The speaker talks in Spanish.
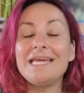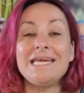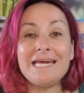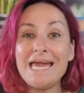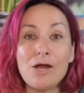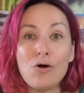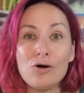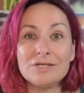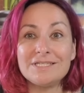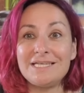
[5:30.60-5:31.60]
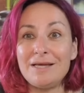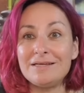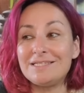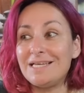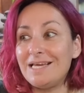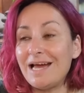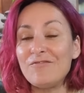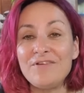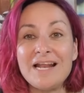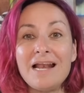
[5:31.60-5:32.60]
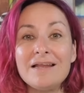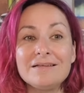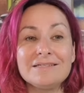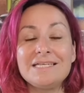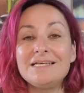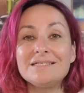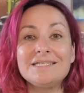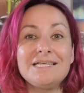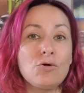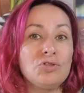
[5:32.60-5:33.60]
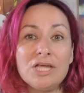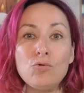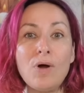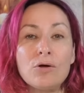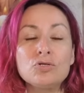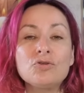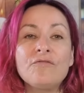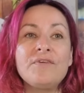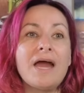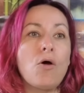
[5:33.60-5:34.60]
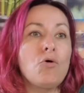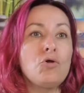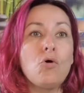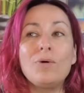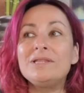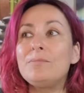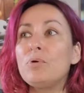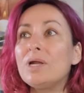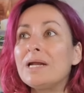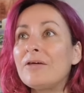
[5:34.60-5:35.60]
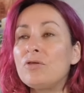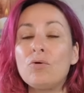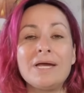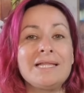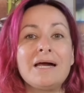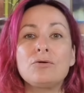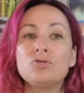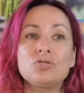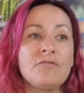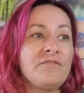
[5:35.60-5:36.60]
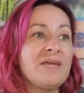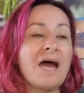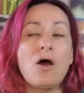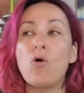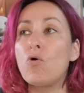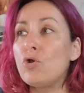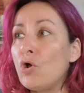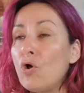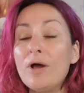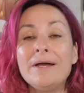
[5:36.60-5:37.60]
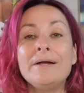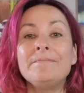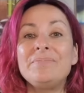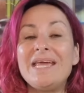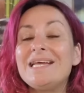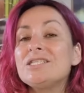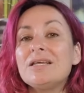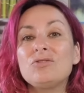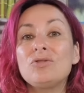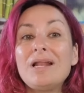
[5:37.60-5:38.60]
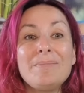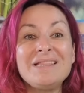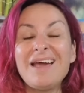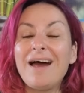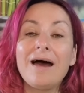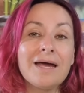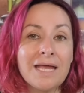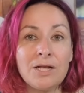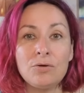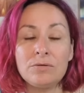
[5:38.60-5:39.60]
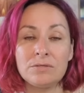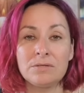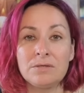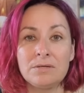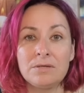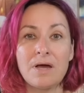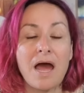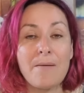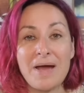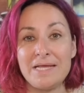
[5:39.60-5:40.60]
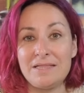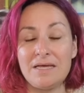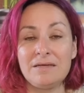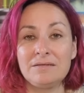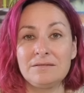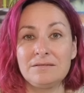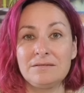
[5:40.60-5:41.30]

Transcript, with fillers: Y Kiko, si, si al final, si, continúa con Sofía o no, o el tipo de relación que tenga con Sofía o no, es totalmente ajeno a Maite.